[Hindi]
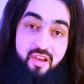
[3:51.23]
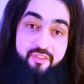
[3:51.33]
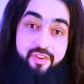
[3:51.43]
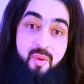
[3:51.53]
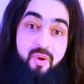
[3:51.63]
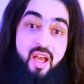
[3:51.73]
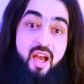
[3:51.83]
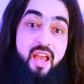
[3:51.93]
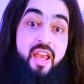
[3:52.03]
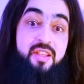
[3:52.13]
फरमाया
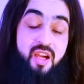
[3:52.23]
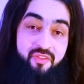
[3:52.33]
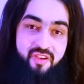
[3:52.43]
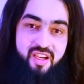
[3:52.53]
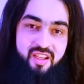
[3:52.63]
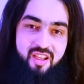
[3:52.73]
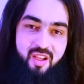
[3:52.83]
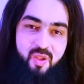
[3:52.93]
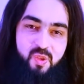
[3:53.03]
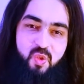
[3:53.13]
है जाफ़र
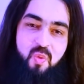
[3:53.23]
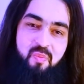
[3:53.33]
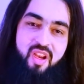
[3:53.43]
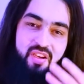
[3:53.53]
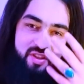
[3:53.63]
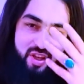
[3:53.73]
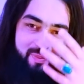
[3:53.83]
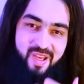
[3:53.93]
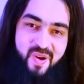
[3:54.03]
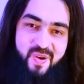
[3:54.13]
तुम मेरा
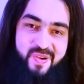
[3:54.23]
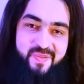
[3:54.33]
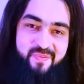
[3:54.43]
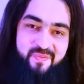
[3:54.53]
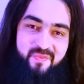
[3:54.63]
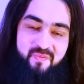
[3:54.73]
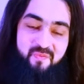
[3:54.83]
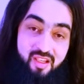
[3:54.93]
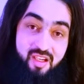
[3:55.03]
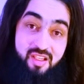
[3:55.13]
शबिया हो
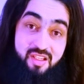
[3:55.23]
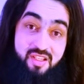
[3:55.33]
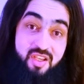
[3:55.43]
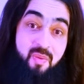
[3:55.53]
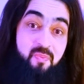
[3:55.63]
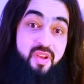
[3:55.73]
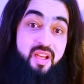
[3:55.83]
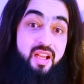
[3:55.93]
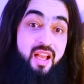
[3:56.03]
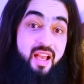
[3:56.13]
जब
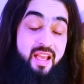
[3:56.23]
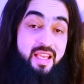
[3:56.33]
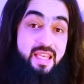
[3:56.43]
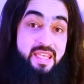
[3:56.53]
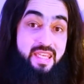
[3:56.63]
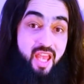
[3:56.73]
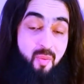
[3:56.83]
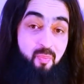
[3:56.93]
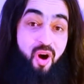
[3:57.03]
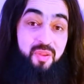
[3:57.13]
यह
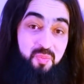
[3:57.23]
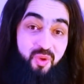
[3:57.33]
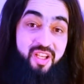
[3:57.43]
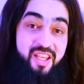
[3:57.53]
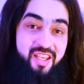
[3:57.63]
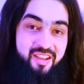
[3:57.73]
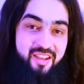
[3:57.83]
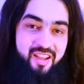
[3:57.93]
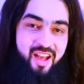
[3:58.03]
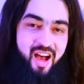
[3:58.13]
बात बोली
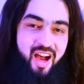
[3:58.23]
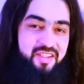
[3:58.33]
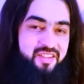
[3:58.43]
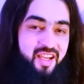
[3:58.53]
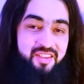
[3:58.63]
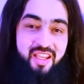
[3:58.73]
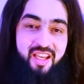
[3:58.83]
हजरत